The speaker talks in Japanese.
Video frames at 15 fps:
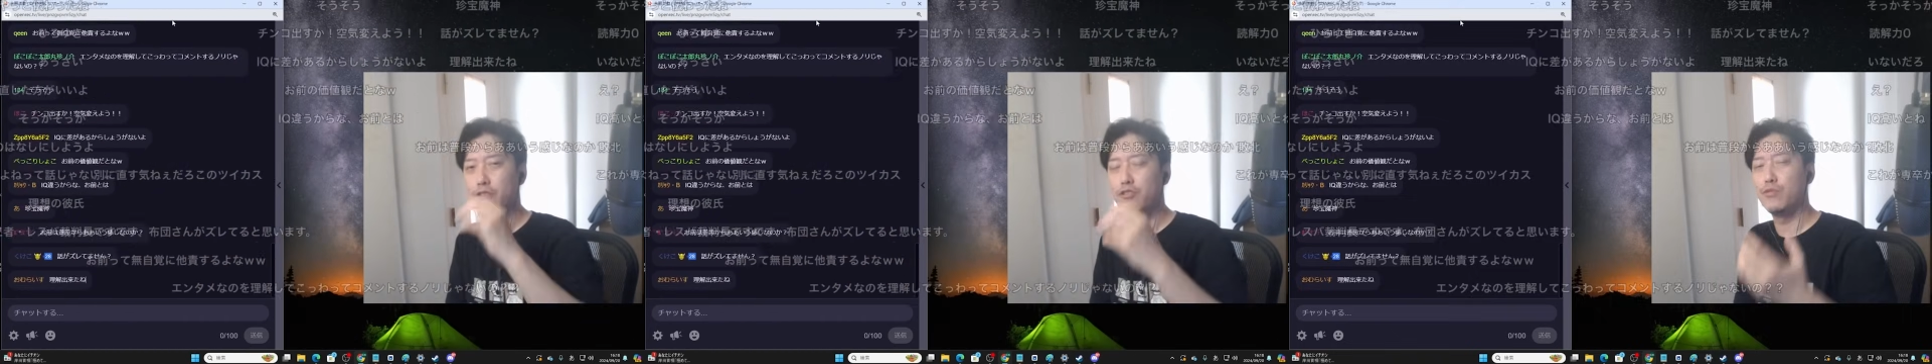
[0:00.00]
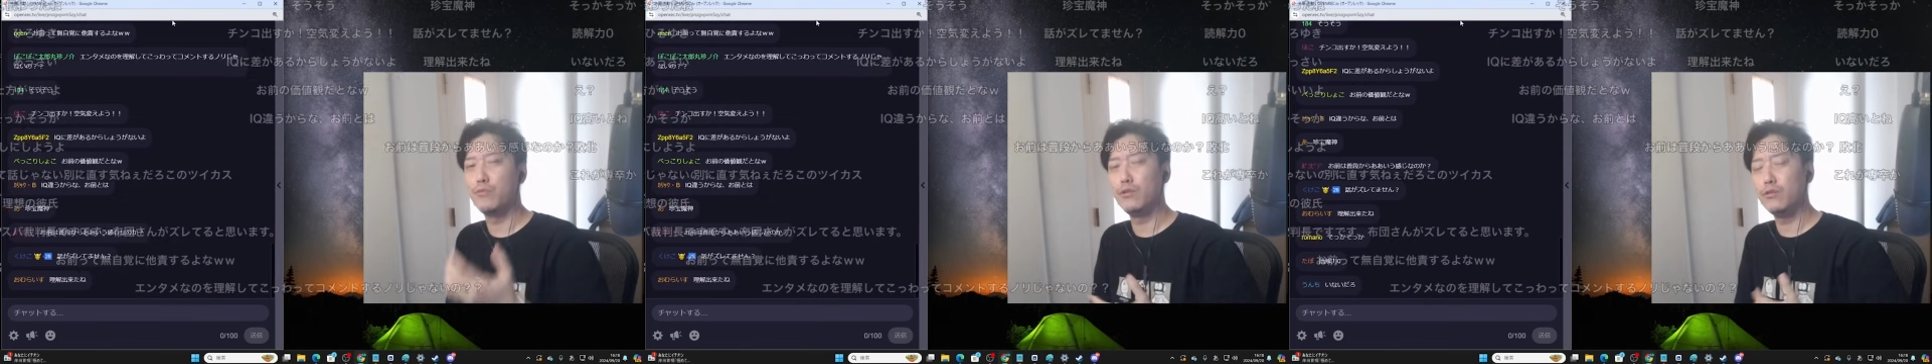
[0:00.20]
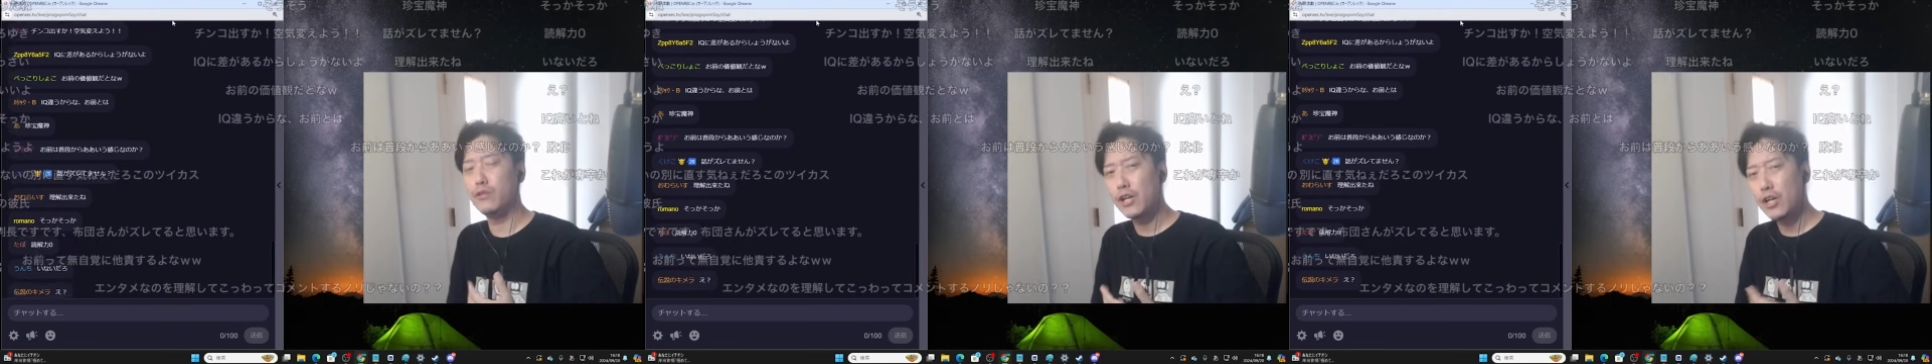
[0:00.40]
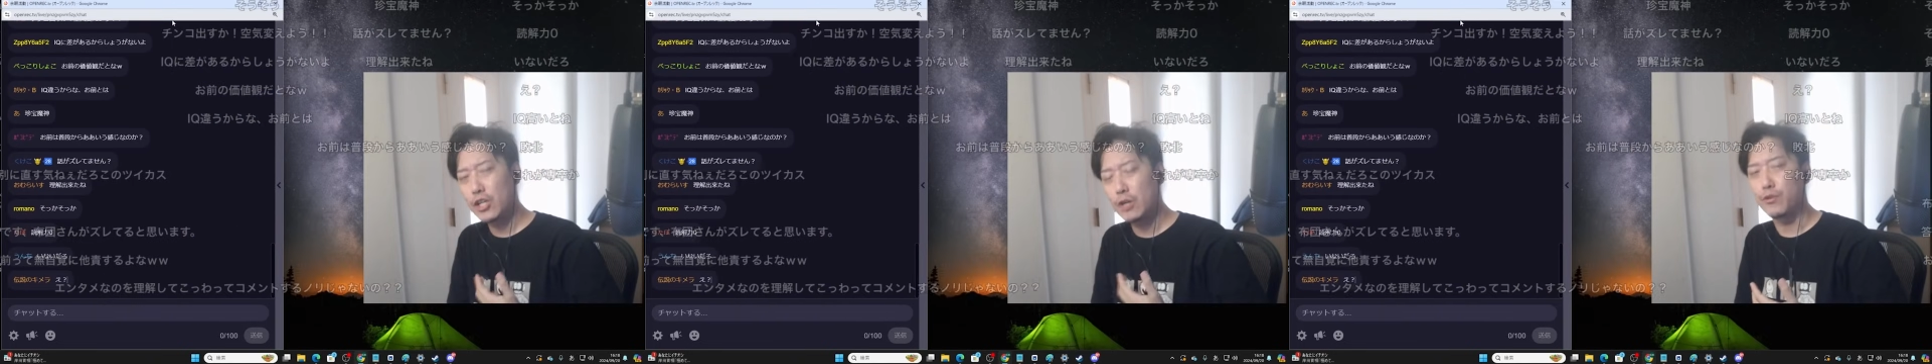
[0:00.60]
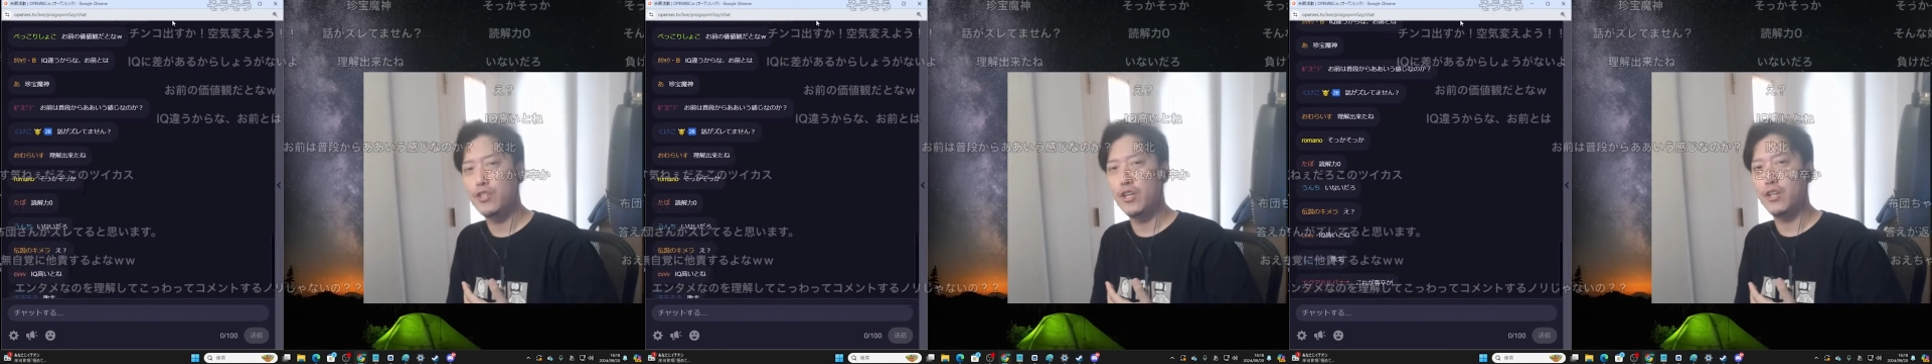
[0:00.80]
自分の中で
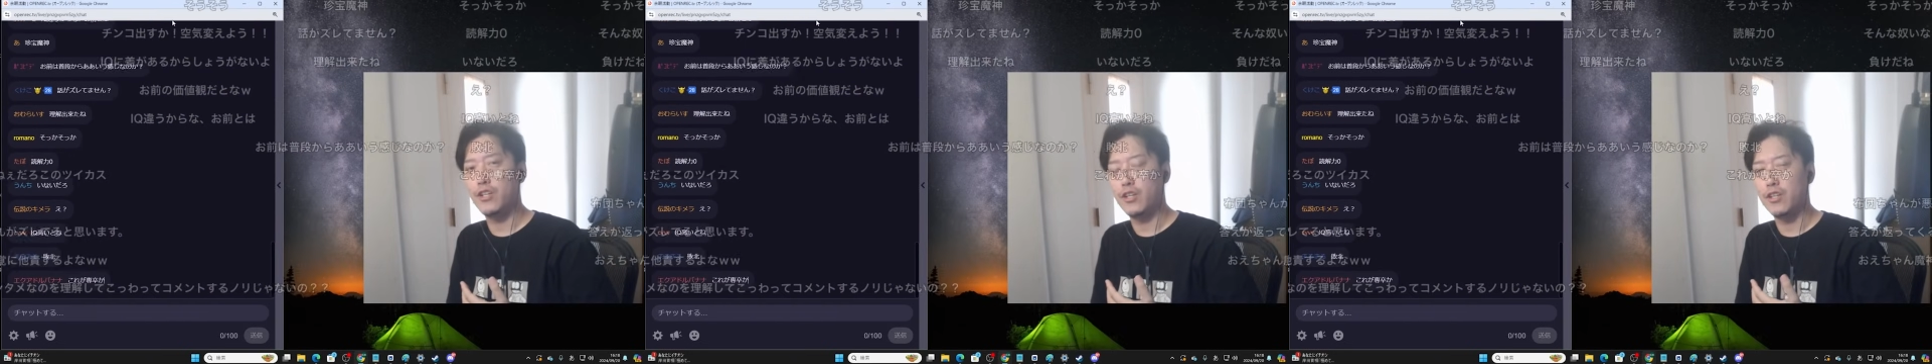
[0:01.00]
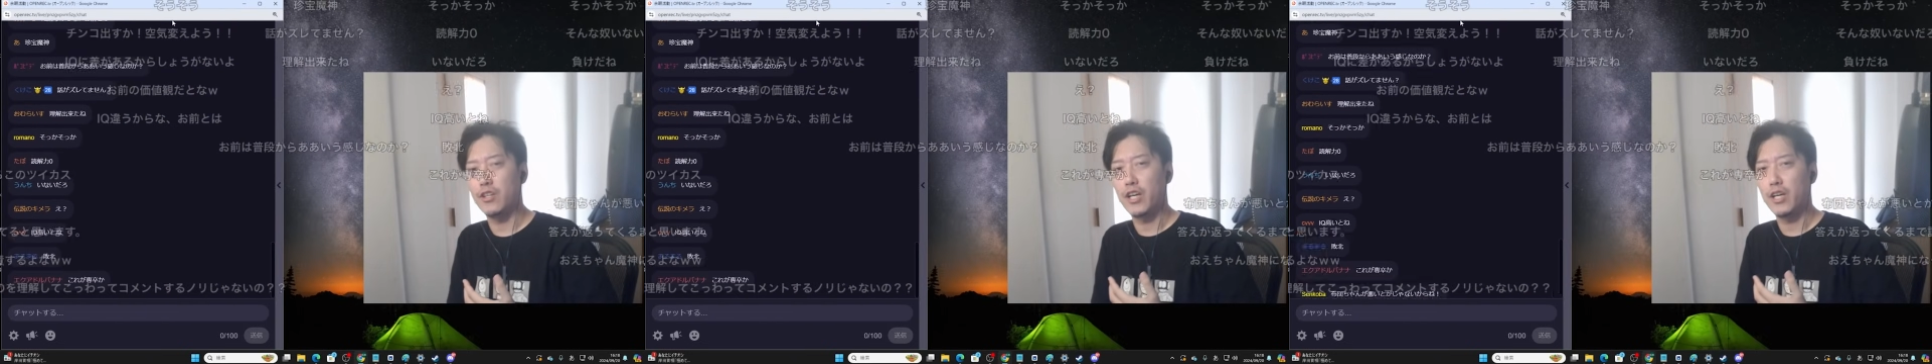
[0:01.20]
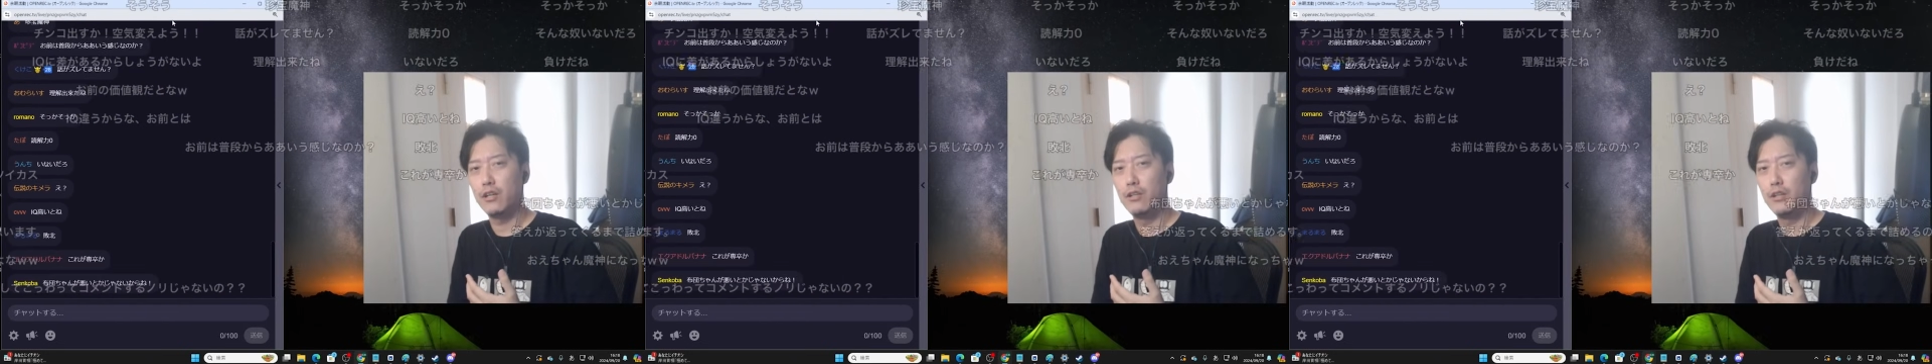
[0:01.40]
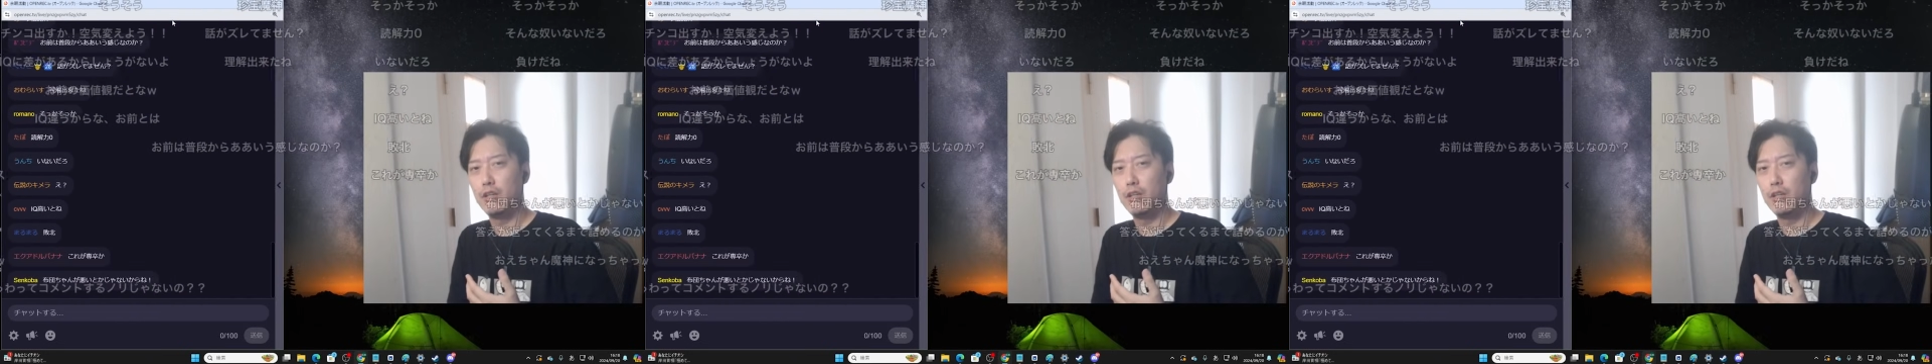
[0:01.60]
も整理できてない。